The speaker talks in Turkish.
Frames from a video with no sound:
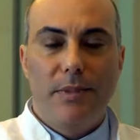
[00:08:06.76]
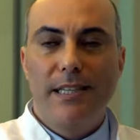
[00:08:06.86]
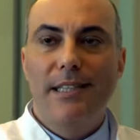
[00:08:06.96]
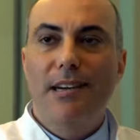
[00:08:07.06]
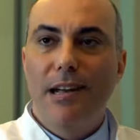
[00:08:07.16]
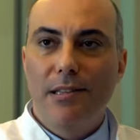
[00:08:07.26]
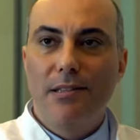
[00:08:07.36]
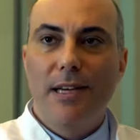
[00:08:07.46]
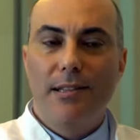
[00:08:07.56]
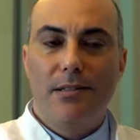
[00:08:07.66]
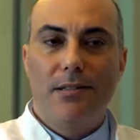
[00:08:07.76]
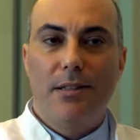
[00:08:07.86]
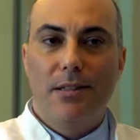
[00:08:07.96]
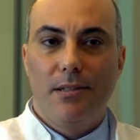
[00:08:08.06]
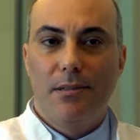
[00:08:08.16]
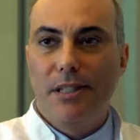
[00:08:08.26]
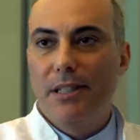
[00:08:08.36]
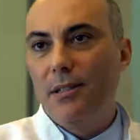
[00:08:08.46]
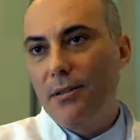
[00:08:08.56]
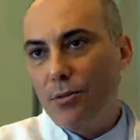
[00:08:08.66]
destek aldığı takdirde
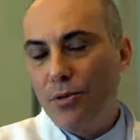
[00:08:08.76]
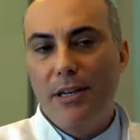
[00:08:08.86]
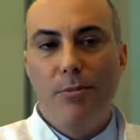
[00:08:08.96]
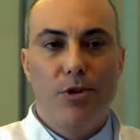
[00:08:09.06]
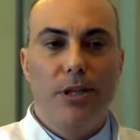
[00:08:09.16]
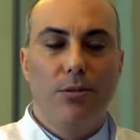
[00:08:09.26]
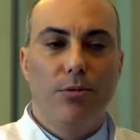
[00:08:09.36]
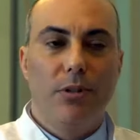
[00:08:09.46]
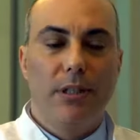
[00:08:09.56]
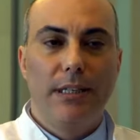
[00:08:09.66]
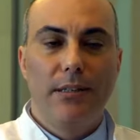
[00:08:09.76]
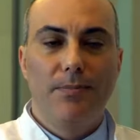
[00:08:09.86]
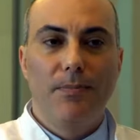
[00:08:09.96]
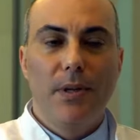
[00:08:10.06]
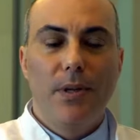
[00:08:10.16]
dahi yürüyemeyecek noktadaydı.